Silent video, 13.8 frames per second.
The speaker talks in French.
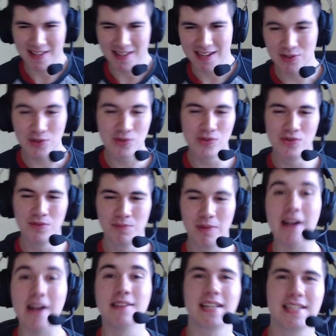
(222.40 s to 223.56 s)
Du coup,
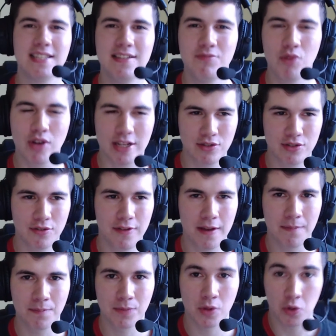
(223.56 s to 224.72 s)
instinctivement, qu'est-ce que tu fais
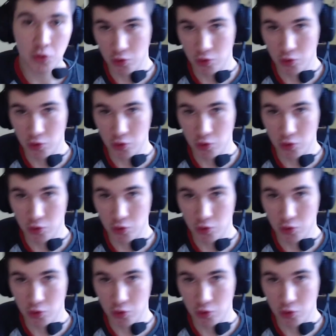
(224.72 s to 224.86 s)
tu te